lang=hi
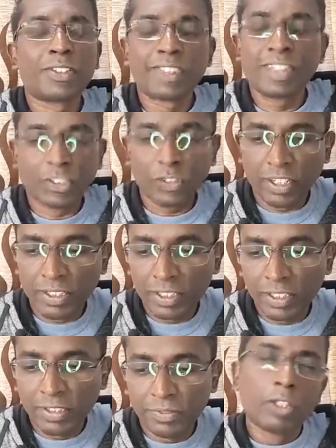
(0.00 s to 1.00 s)
चेष्टा
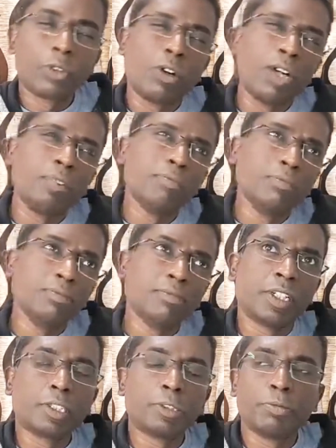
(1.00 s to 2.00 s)
नहीं है तो हम
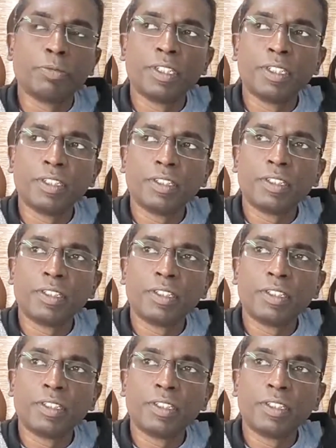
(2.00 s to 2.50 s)
अंत में